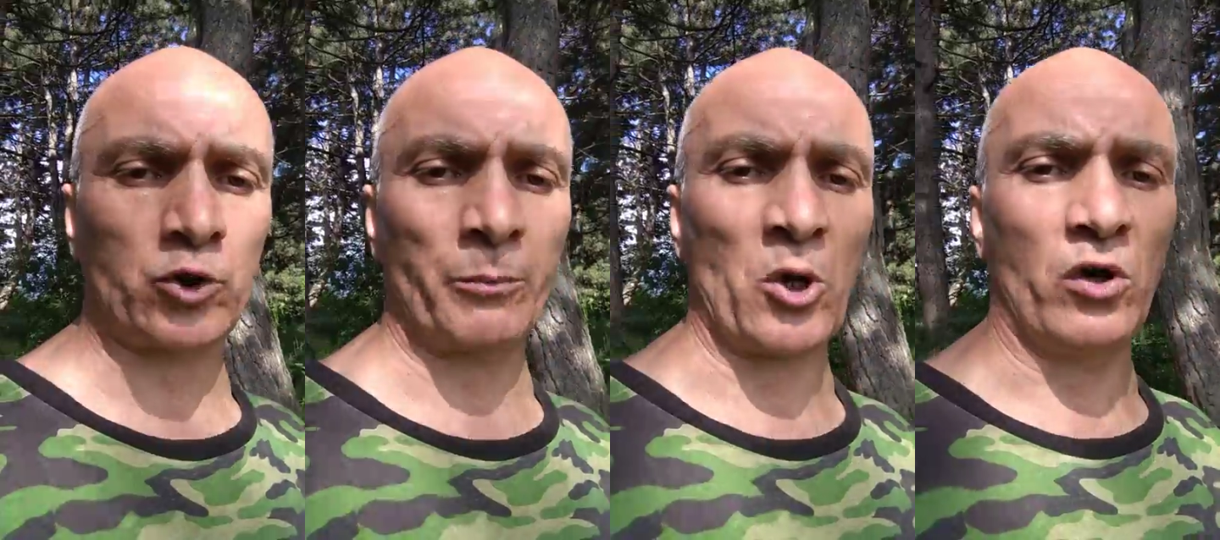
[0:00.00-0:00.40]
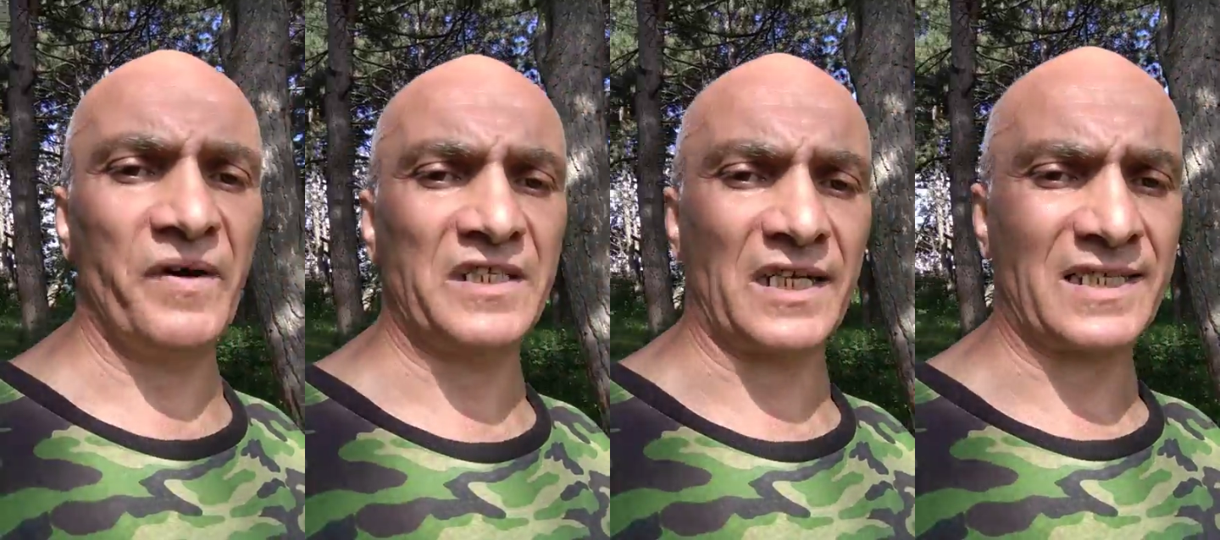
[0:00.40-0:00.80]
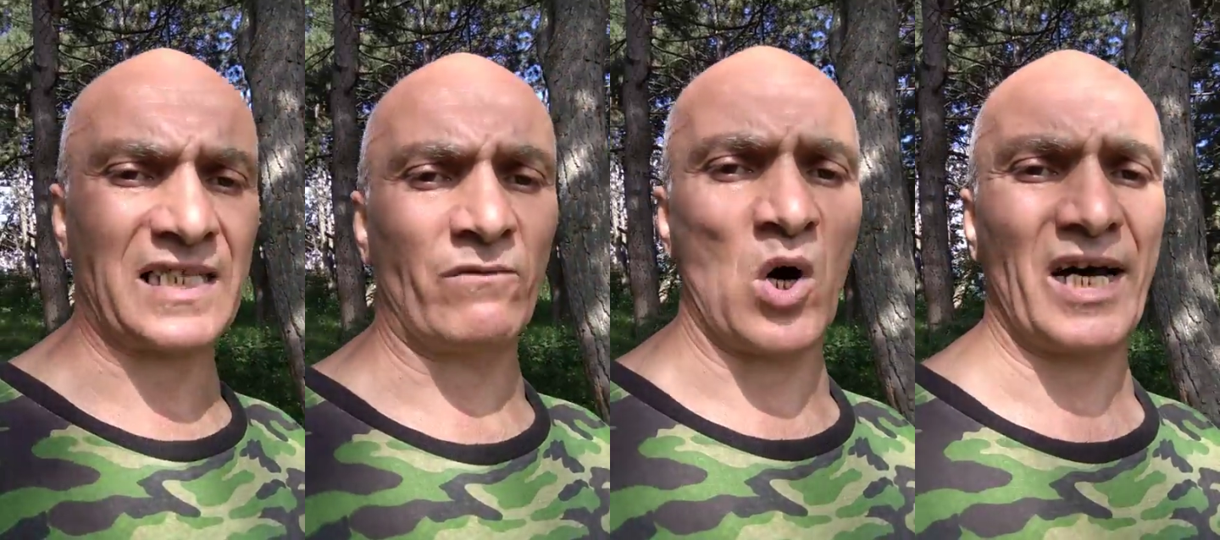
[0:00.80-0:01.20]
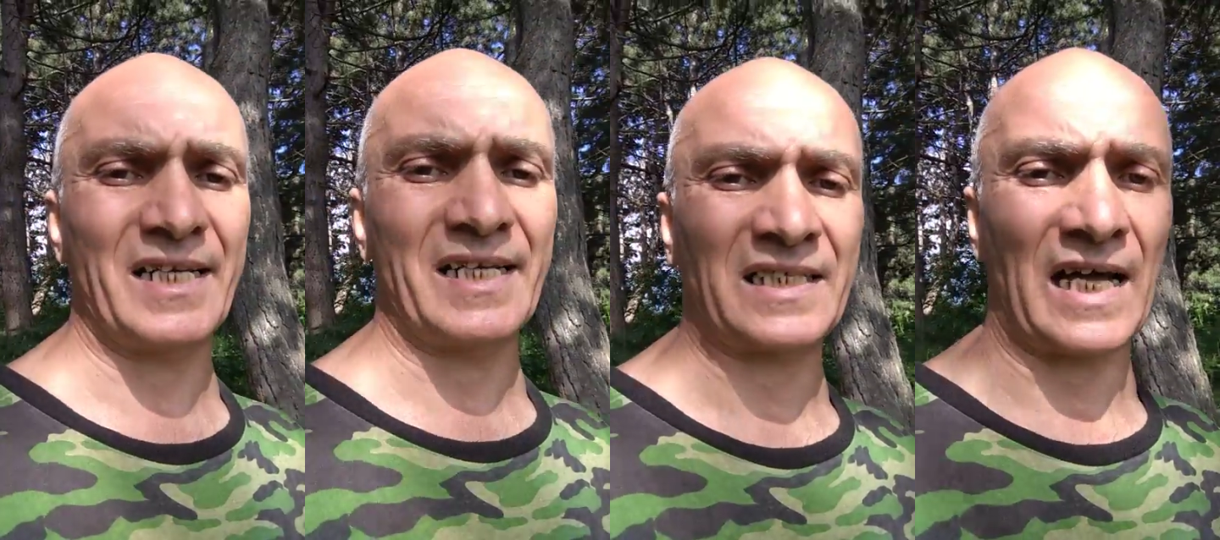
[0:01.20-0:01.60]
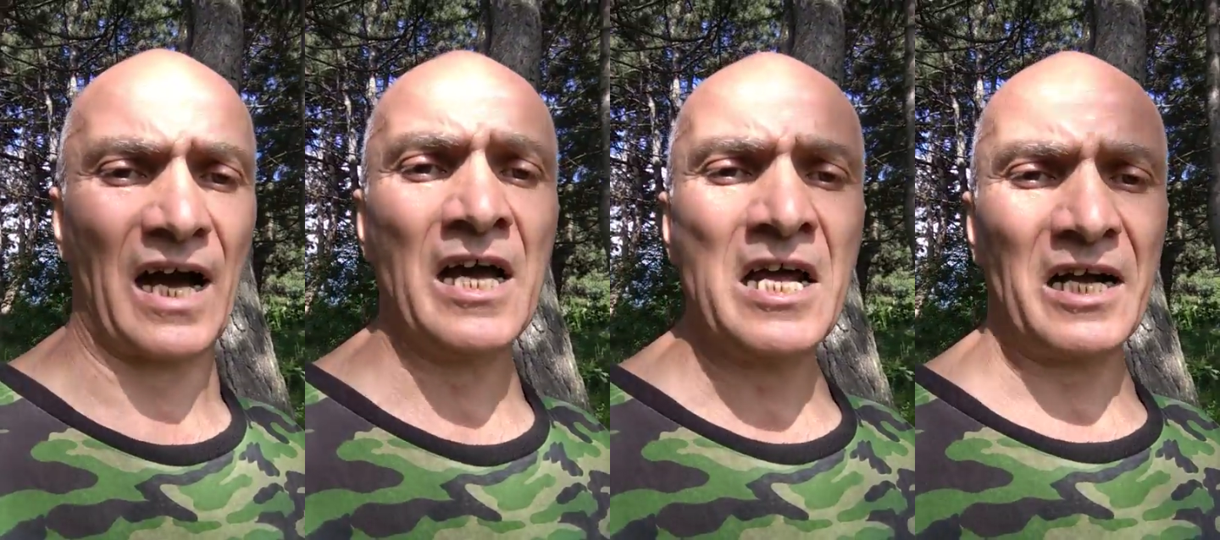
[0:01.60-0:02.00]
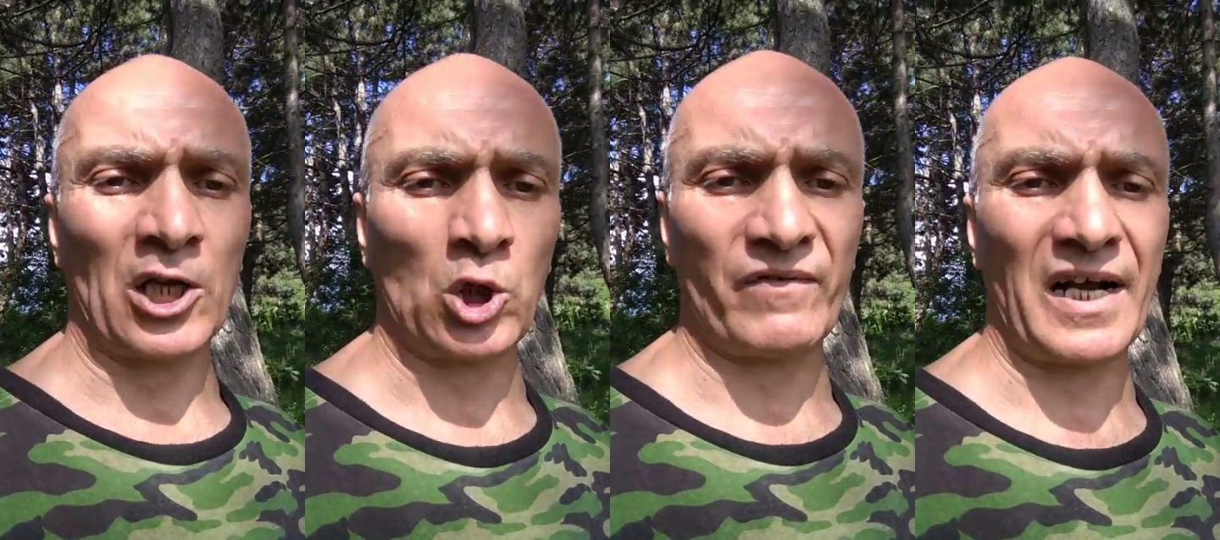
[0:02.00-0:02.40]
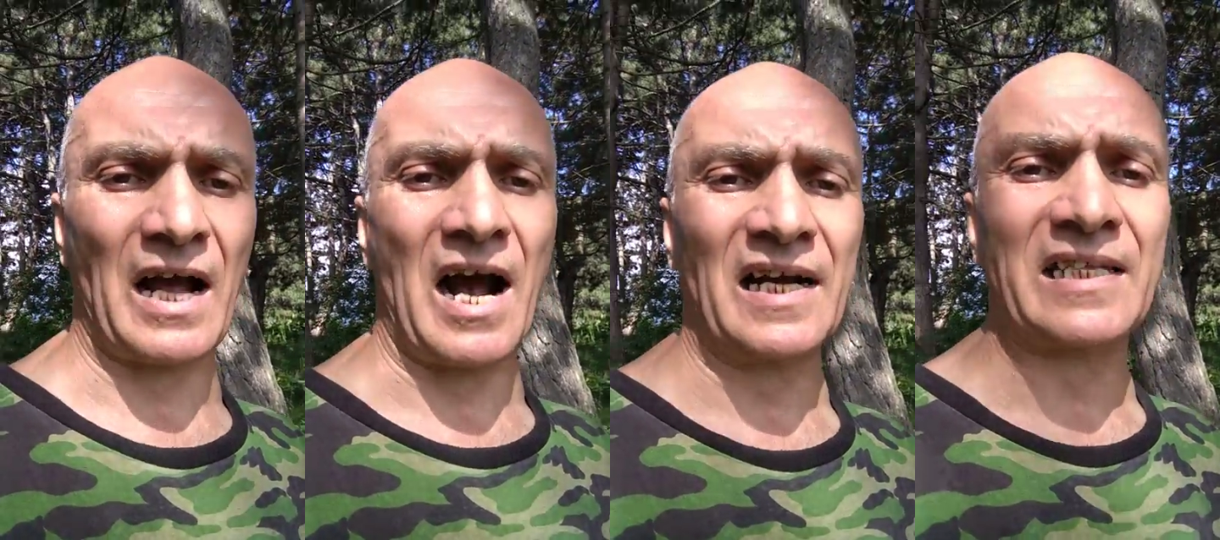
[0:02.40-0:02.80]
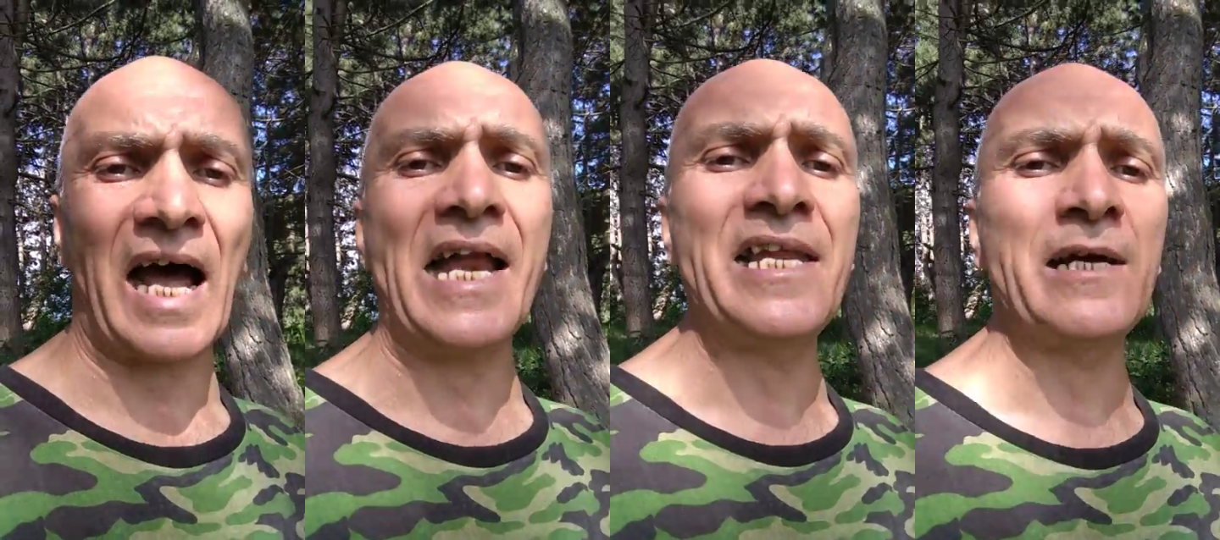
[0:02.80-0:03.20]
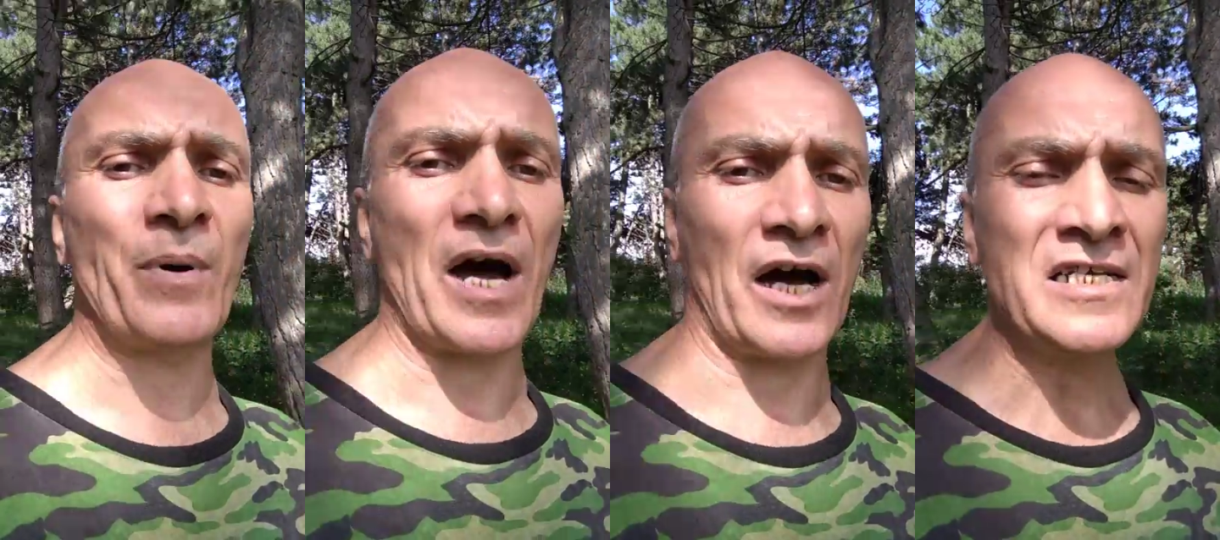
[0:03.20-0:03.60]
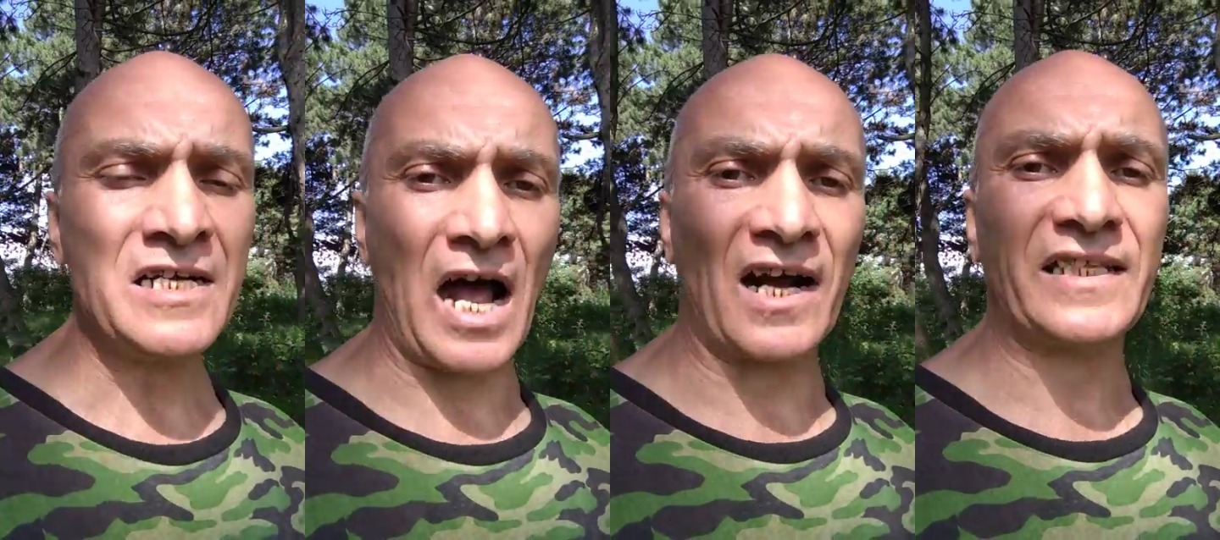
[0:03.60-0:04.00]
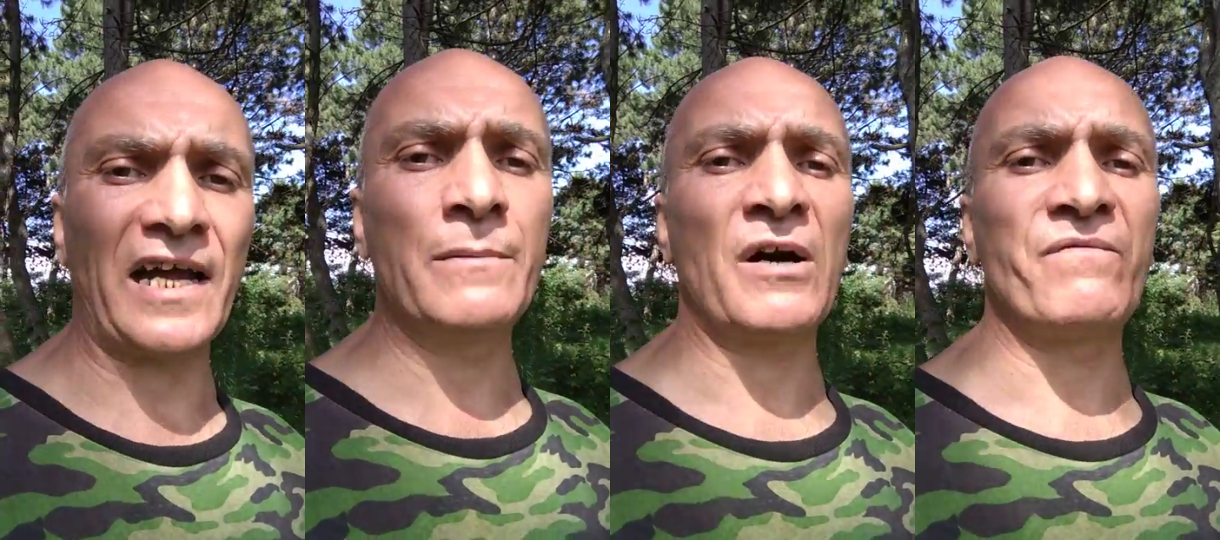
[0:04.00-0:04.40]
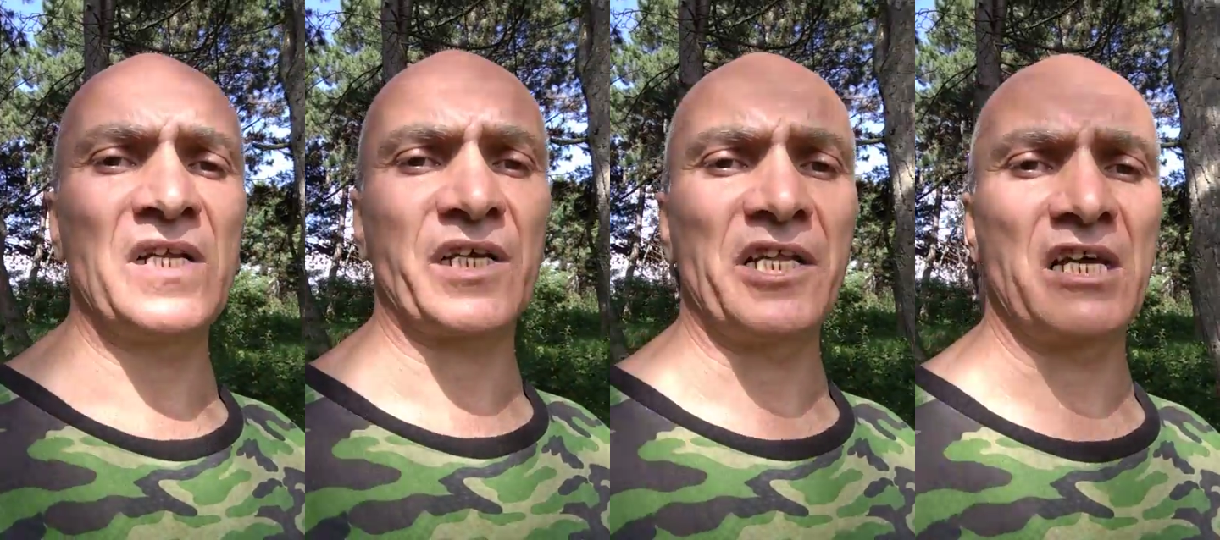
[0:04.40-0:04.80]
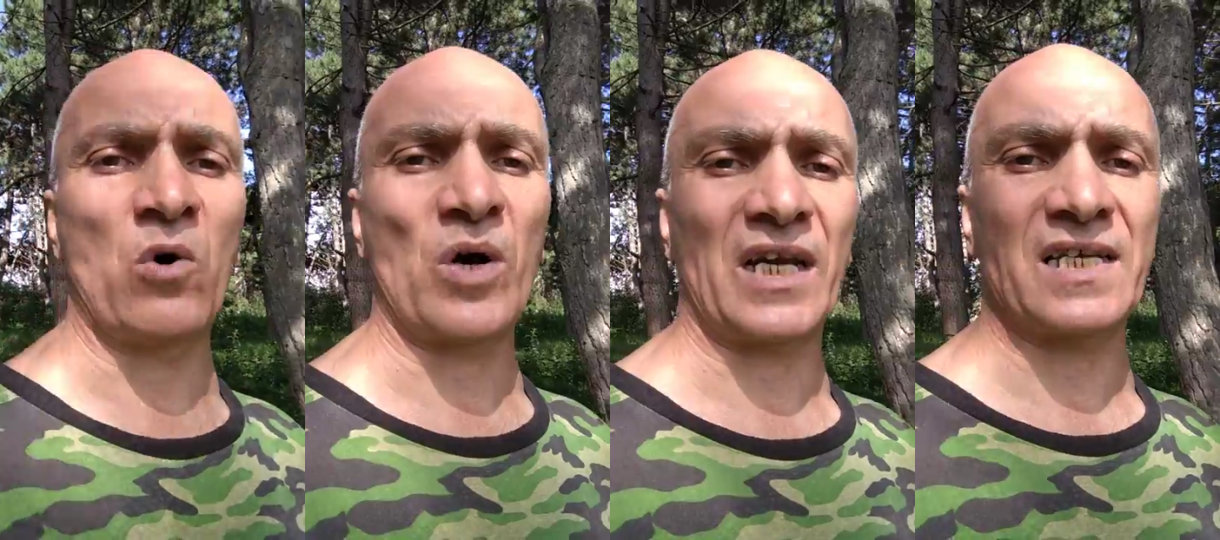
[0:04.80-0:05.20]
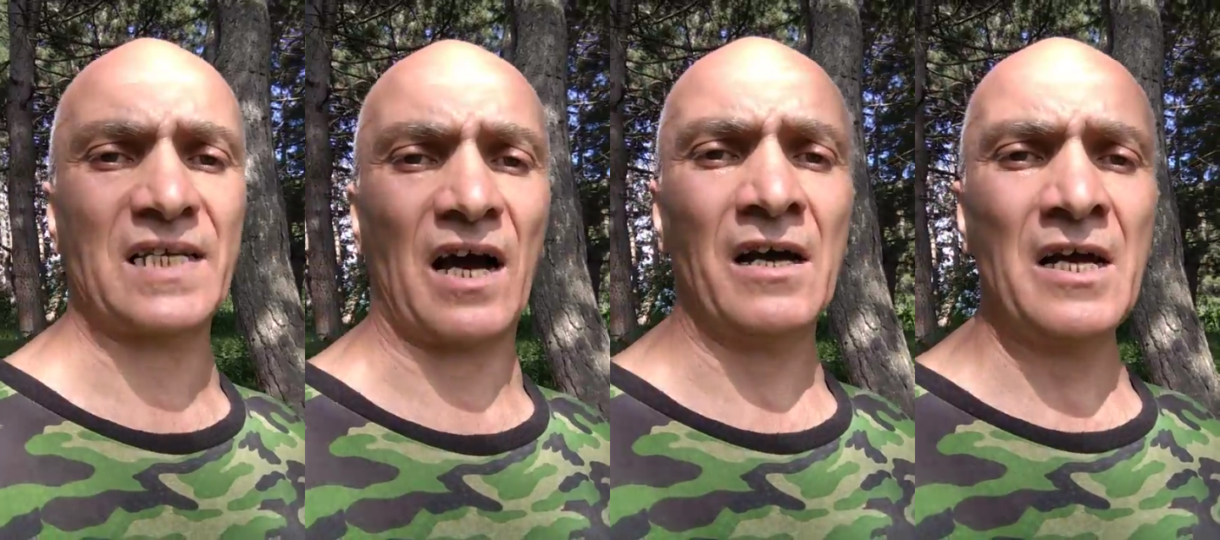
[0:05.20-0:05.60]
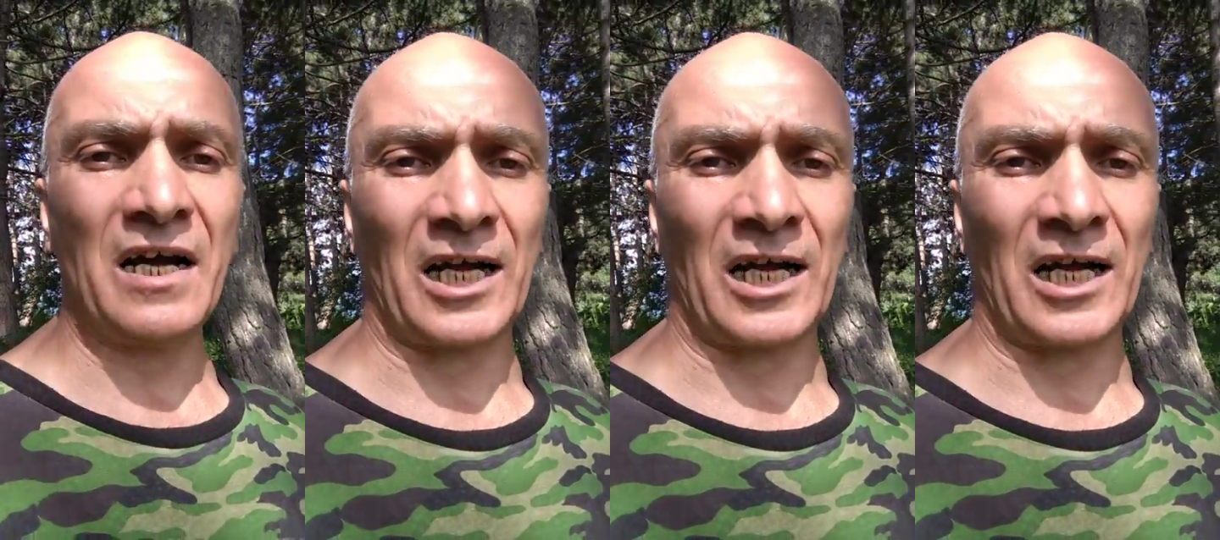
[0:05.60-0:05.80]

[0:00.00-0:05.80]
чтобы увидеть того Христа, которого когда-либо, когда-либо видели его глаза,